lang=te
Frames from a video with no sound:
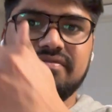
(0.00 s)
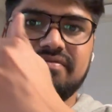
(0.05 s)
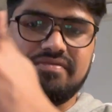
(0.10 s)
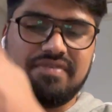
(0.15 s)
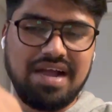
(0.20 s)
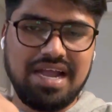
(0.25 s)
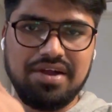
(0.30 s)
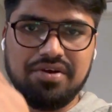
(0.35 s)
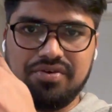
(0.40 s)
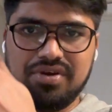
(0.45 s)

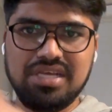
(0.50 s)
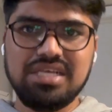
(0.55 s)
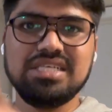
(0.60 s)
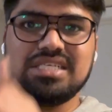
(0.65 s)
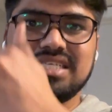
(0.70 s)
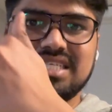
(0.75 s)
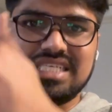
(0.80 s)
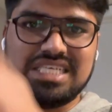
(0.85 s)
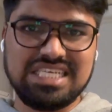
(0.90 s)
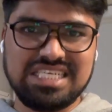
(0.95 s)
ఫైవ్ డి
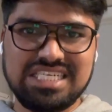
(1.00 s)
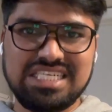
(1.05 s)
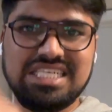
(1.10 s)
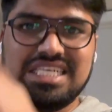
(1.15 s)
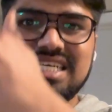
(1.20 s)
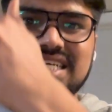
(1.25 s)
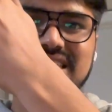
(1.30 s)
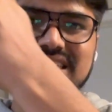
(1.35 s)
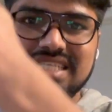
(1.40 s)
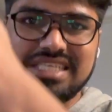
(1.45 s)
సిక్స్
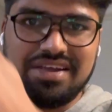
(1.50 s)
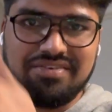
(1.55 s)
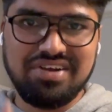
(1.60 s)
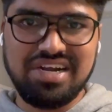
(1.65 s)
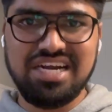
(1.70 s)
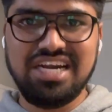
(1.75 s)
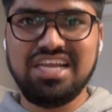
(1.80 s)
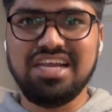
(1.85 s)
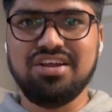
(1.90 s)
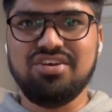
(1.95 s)
డి
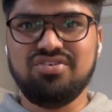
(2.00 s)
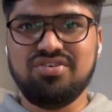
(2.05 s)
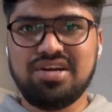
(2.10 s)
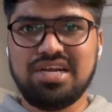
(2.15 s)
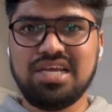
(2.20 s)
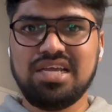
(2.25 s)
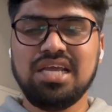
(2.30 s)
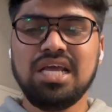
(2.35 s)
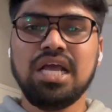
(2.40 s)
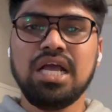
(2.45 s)
సెవెన్ డి అని
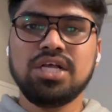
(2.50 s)
ఉంటాయి